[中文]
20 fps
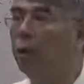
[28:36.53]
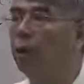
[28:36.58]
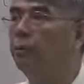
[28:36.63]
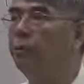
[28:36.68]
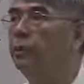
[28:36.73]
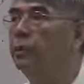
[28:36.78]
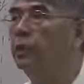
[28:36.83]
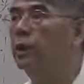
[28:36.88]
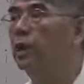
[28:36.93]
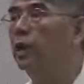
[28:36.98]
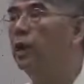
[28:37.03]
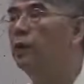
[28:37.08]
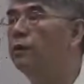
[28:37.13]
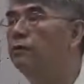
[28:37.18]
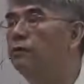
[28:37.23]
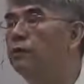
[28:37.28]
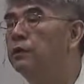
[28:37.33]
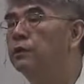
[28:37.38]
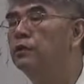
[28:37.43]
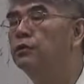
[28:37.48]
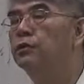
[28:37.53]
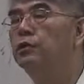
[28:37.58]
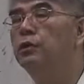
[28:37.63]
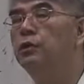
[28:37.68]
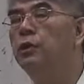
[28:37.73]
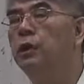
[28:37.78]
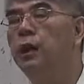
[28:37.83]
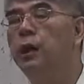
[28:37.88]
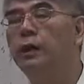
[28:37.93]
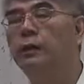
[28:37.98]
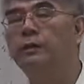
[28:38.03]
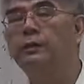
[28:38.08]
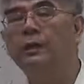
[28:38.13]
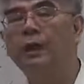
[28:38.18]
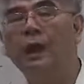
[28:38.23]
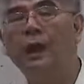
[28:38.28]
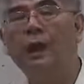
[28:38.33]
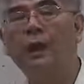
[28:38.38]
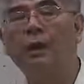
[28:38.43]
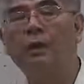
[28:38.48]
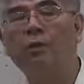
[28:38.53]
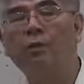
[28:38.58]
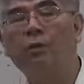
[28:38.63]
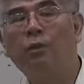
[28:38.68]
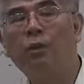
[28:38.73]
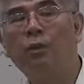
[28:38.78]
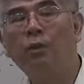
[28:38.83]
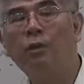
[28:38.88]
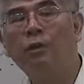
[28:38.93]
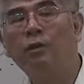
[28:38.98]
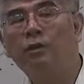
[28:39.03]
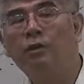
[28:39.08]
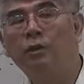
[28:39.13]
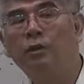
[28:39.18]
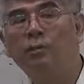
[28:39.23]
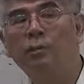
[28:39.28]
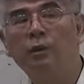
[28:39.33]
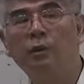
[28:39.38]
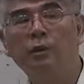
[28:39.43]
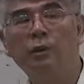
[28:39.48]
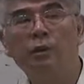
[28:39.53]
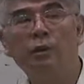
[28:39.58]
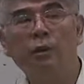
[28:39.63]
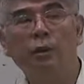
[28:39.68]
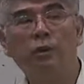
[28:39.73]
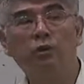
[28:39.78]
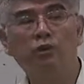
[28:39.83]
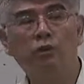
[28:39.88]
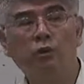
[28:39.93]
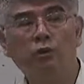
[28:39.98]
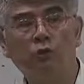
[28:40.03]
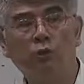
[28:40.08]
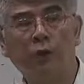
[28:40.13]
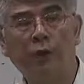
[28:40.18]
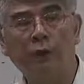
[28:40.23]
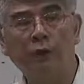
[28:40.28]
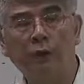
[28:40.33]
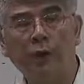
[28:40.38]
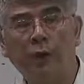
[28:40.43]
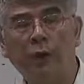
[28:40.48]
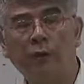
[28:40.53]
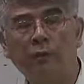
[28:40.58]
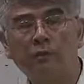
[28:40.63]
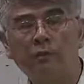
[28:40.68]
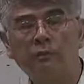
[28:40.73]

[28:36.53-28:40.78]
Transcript: 没有比 n 分之六还大，或者是比零点九九还大。